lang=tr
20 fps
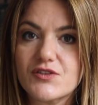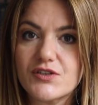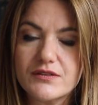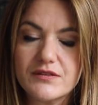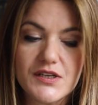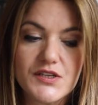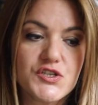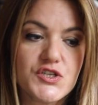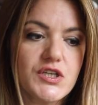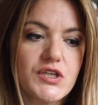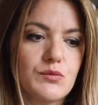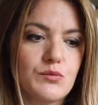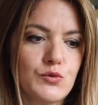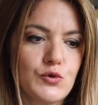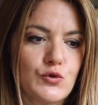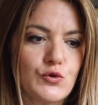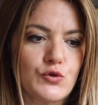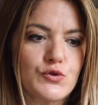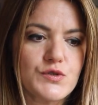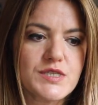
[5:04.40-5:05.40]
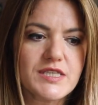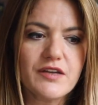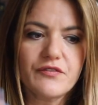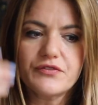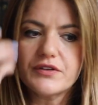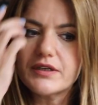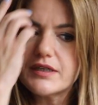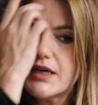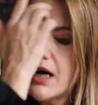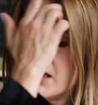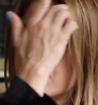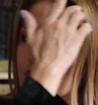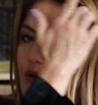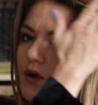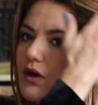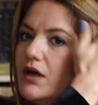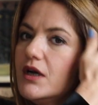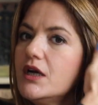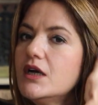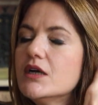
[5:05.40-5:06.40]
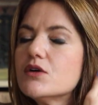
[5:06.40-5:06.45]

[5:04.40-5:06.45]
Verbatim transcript: Strateji Müdürü Stephen Gallo,